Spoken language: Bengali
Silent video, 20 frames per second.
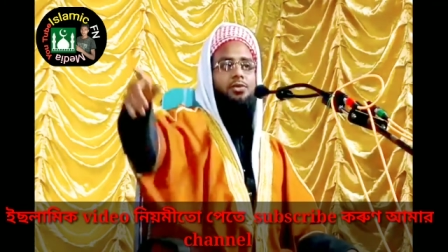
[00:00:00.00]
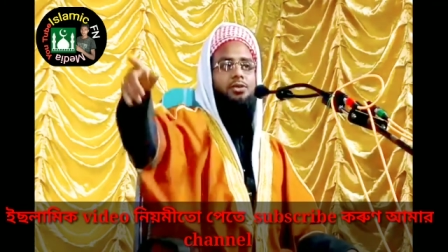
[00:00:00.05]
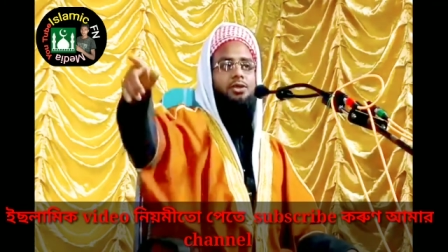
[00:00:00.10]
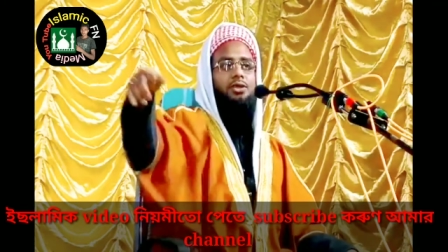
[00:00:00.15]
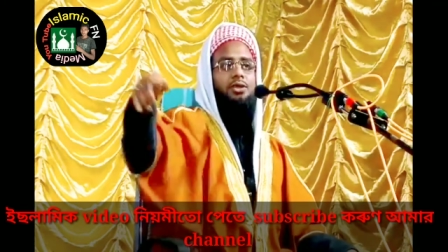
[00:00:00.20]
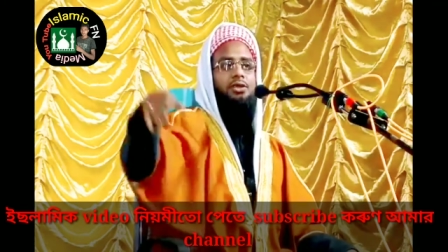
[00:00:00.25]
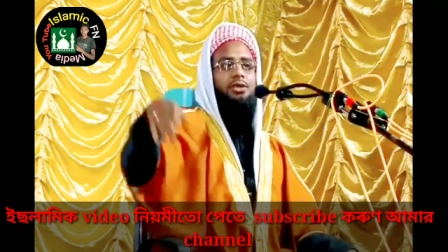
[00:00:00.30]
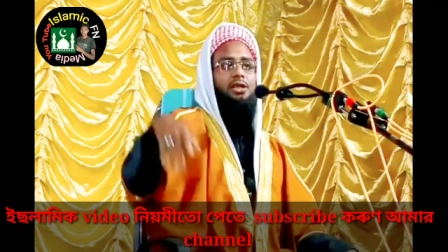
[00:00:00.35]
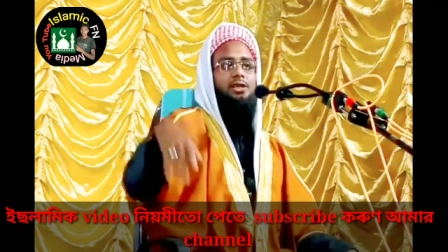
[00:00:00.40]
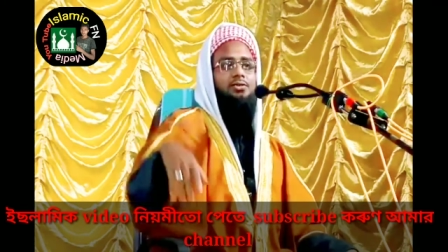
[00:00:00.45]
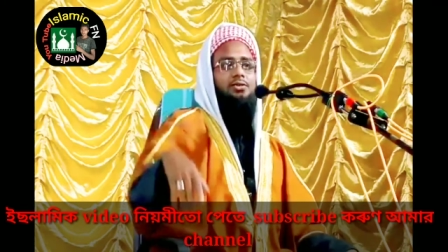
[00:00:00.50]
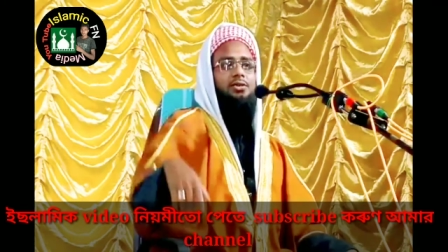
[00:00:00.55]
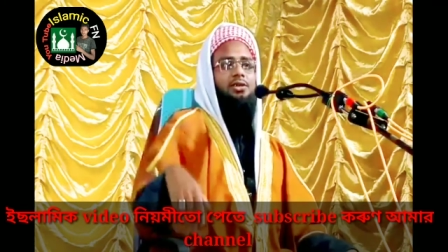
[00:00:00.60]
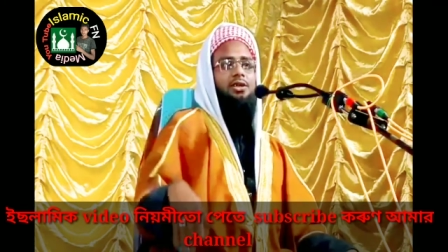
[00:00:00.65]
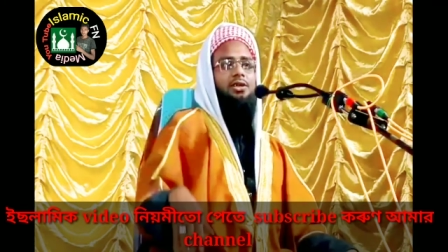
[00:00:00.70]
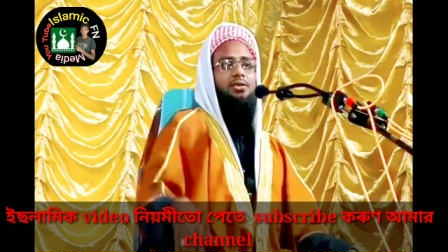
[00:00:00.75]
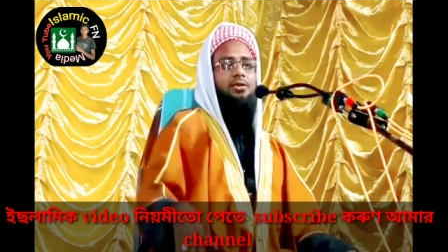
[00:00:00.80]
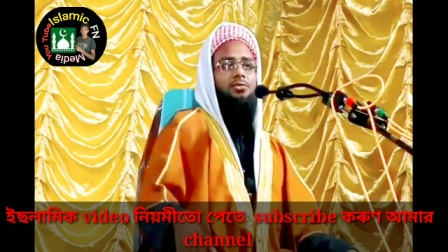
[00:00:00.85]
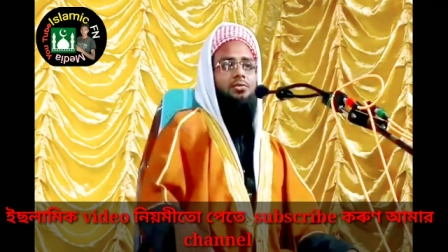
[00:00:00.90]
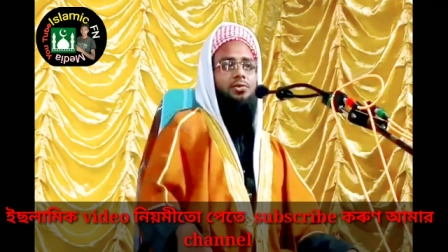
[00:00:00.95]
মসজিদে যায় যদি
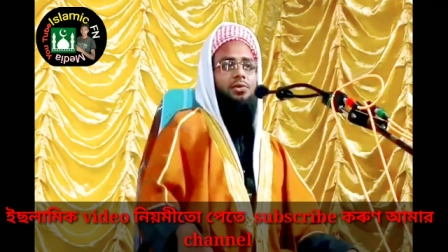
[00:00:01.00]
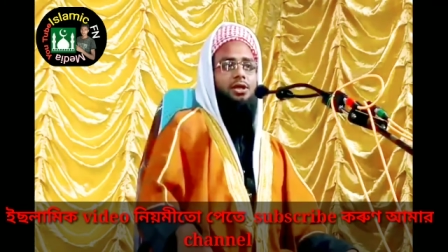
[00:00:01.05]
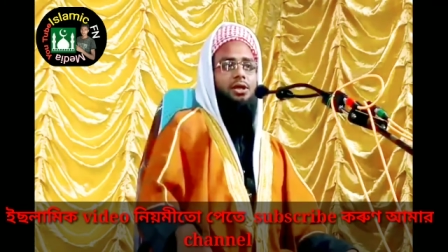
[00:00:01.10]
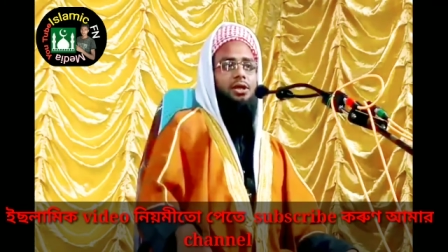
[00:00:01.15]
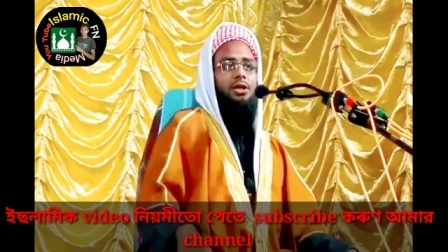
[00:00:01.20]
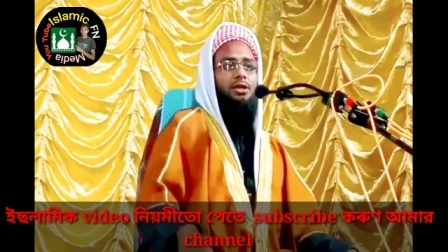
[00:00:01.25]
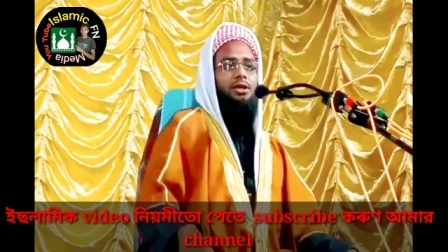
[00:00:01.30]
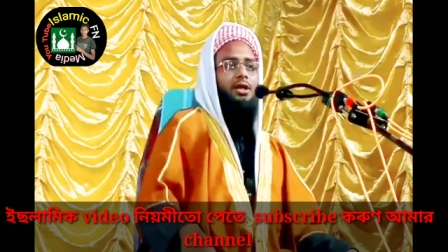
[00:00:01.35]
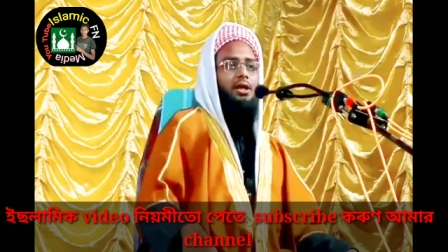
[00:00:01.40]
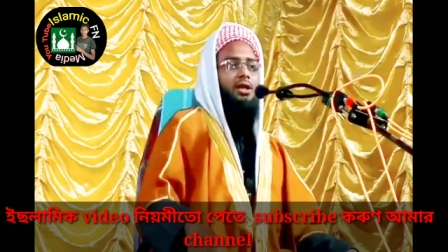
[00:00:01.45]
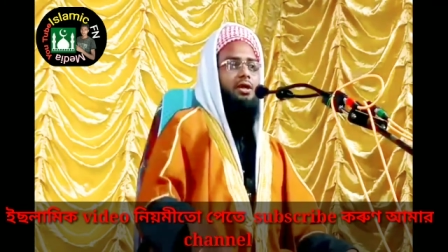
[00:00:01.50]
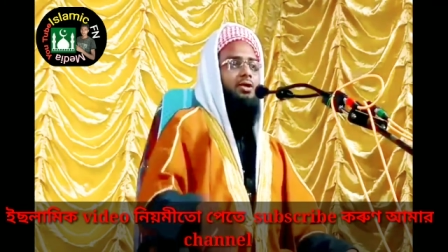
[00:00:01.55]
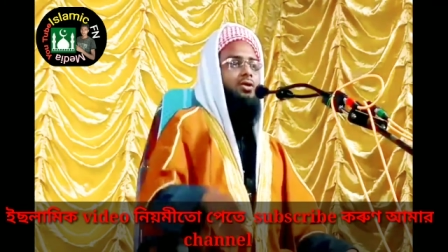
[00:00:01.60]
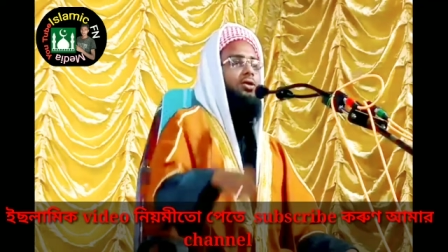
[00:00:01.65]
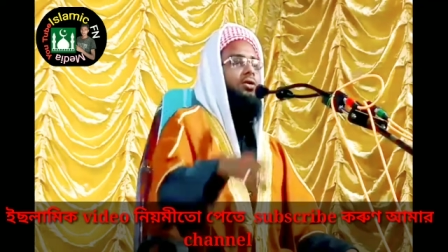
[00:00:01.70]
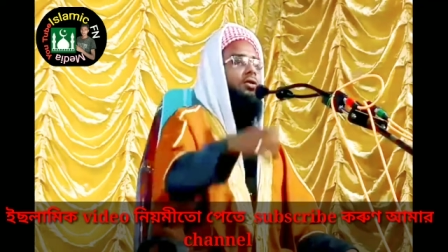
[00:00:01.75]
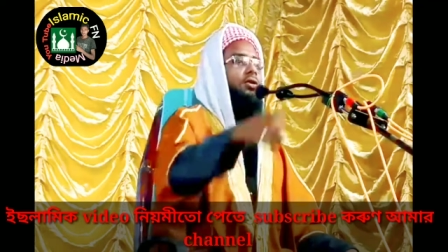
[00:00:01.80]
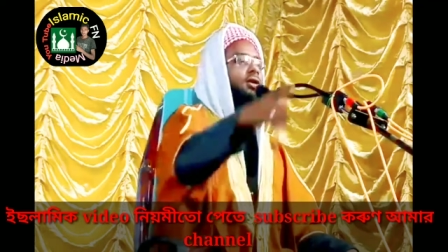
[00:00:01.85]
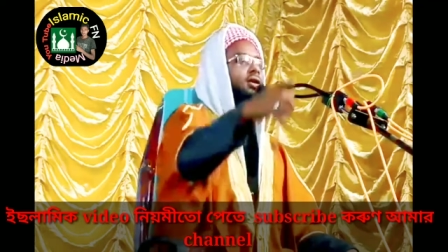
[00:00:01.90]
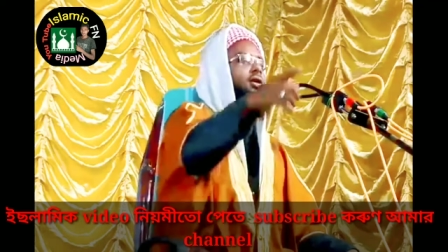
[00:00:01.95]
এরকম করে তারা
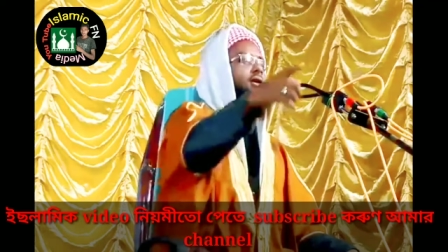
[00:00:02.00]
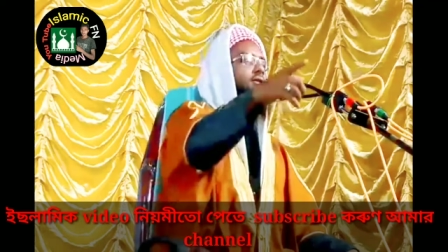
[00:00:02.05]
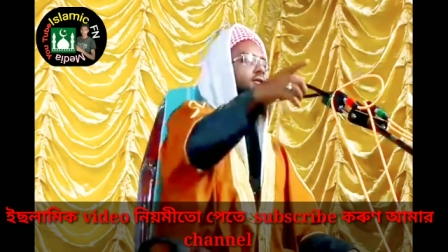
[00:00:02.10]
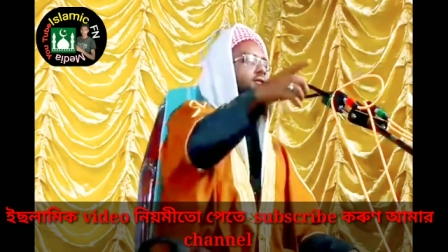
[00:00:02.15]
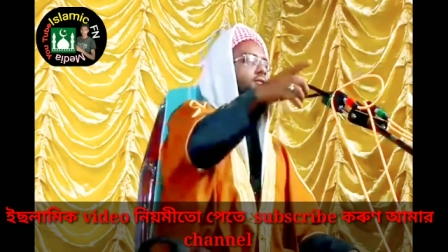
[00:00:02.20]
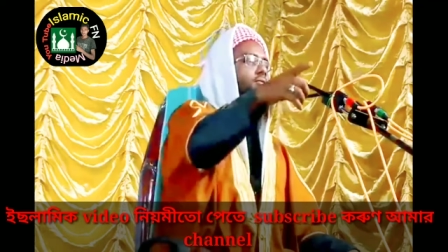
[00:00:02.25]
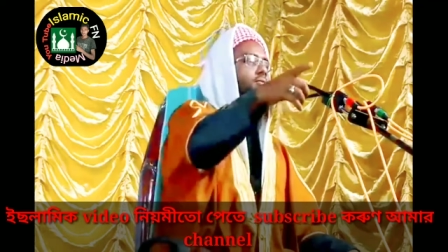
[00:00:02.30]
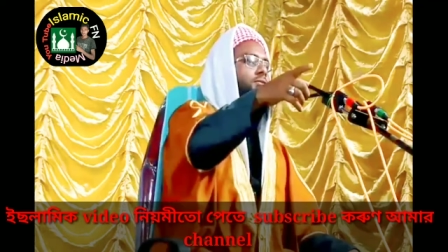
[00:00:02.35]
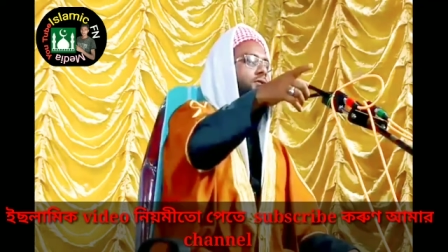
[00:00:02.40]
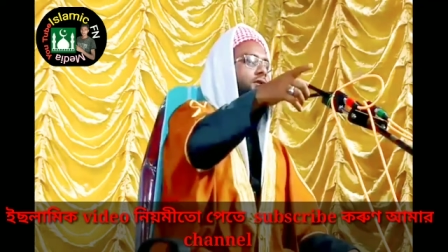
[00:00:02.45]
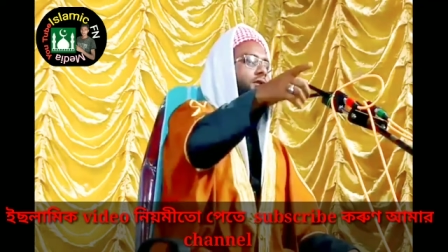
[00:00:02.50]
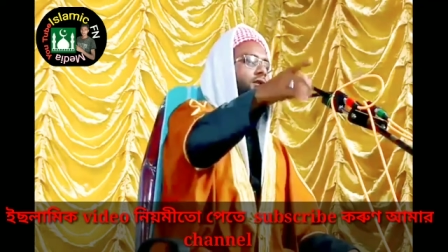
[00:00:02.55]
লগে লগে কি করুন